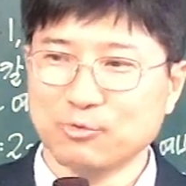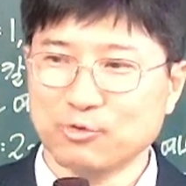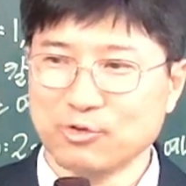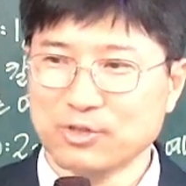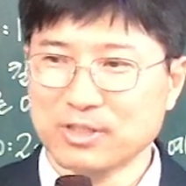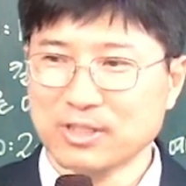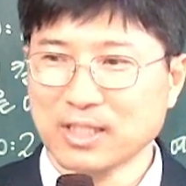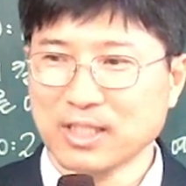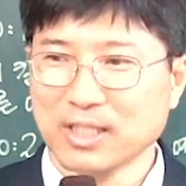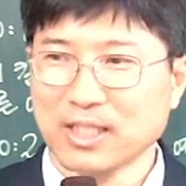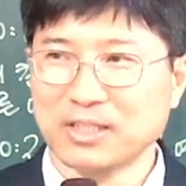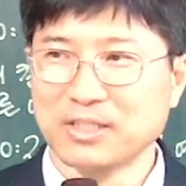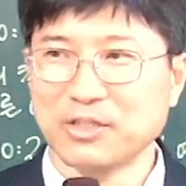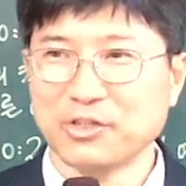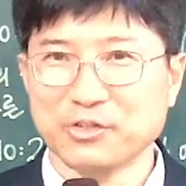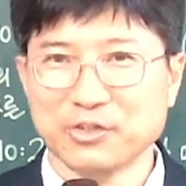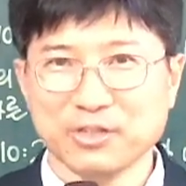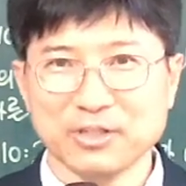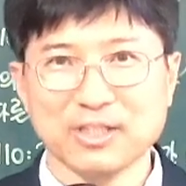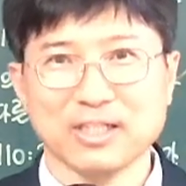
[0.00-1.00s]
무기체계가
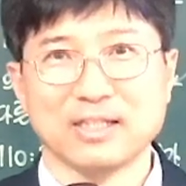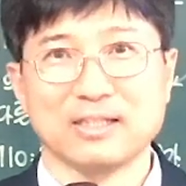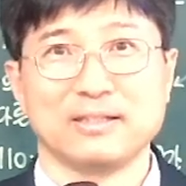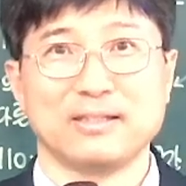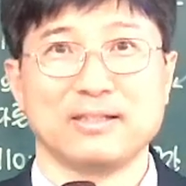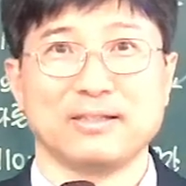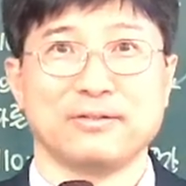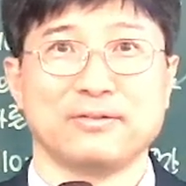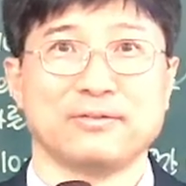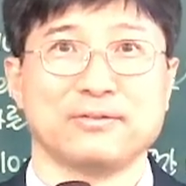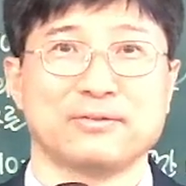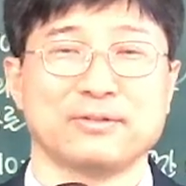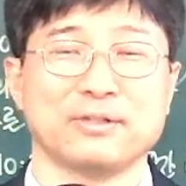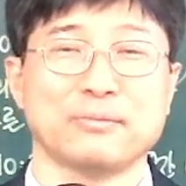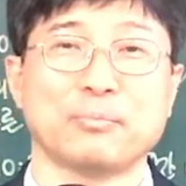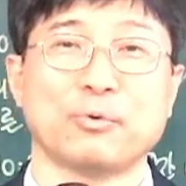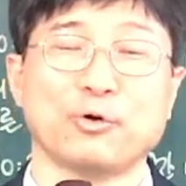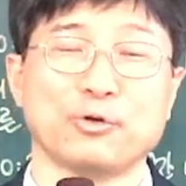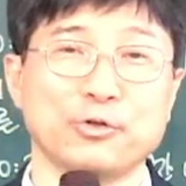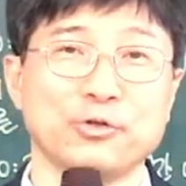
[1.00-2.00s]
연결이 안 돼요. 그게
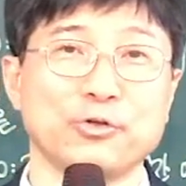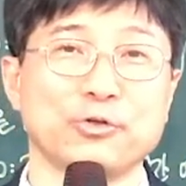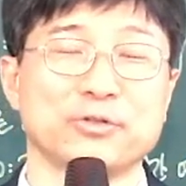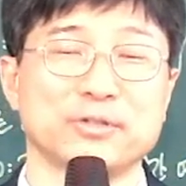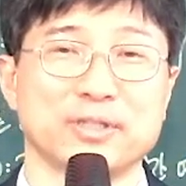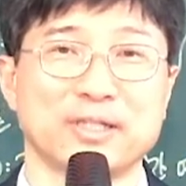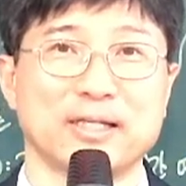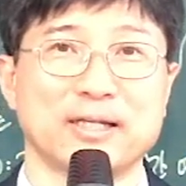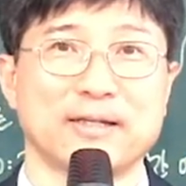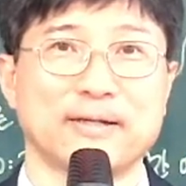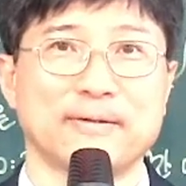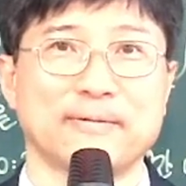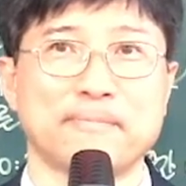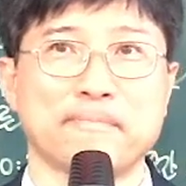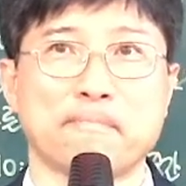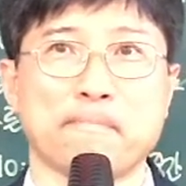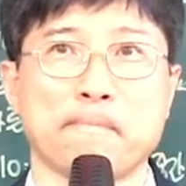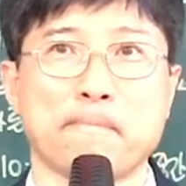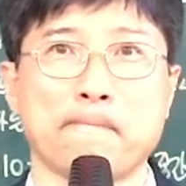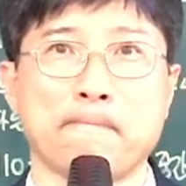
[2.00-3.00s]
보여요, 그게.
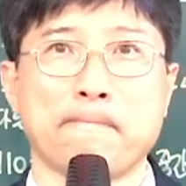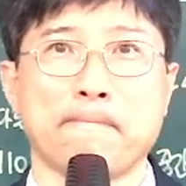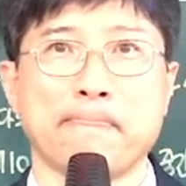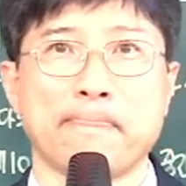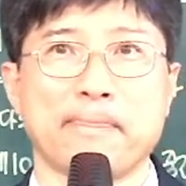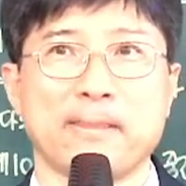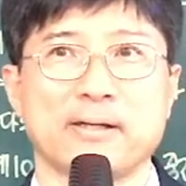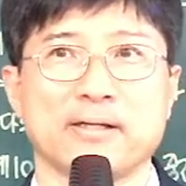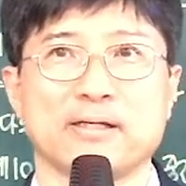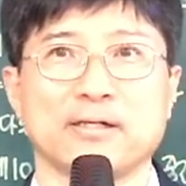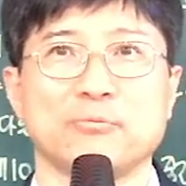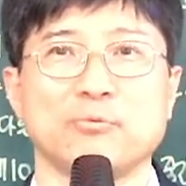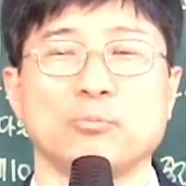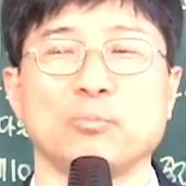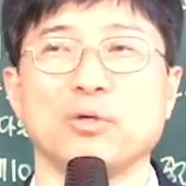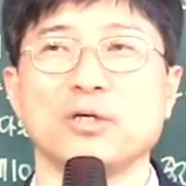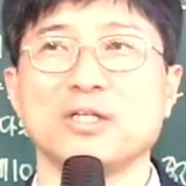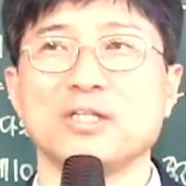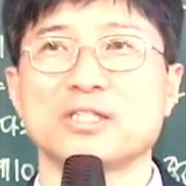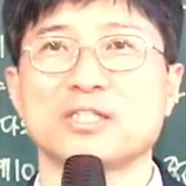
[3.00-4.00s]
그러니까
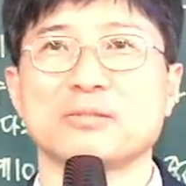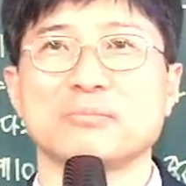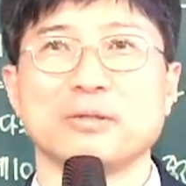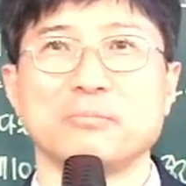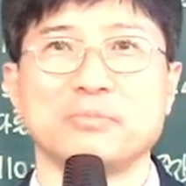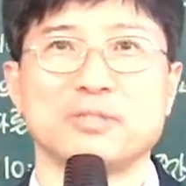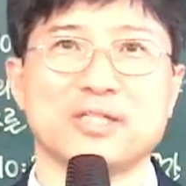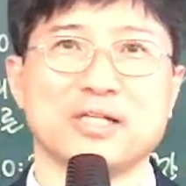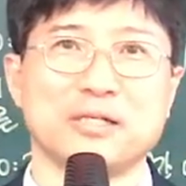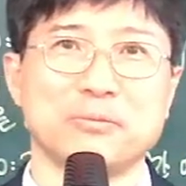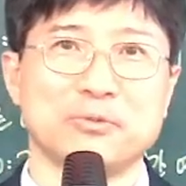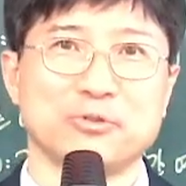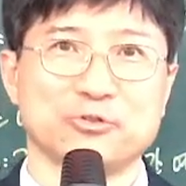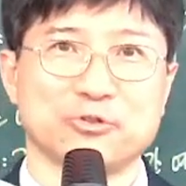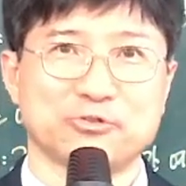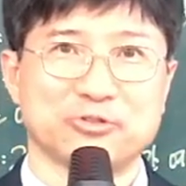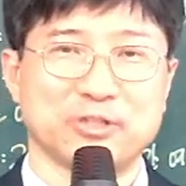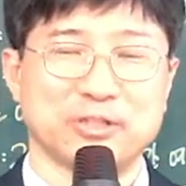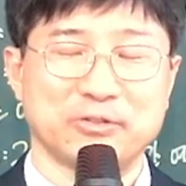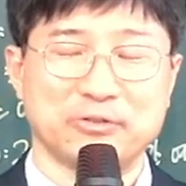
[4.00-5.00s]
멀리서만 미사일만
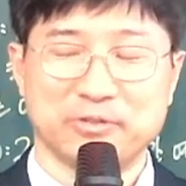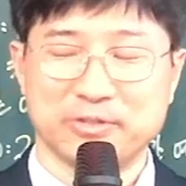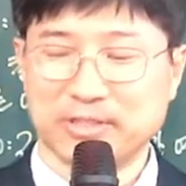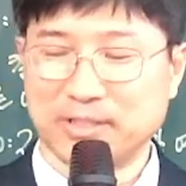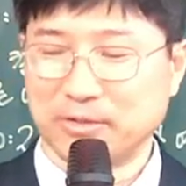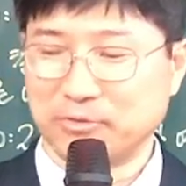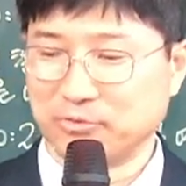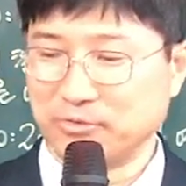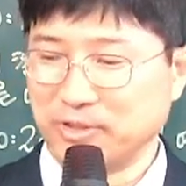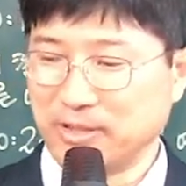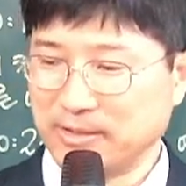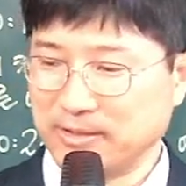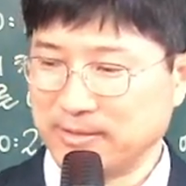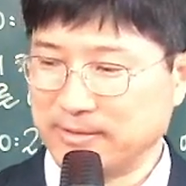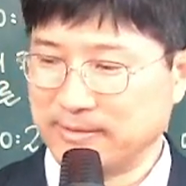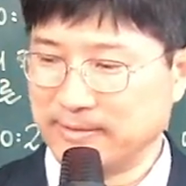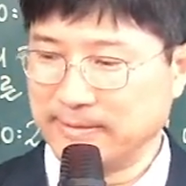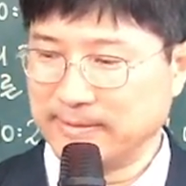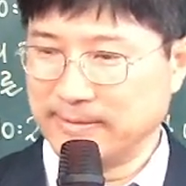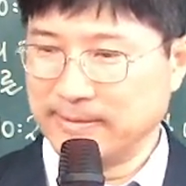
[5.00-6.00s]
쏘잖아요, 러시아 군대는.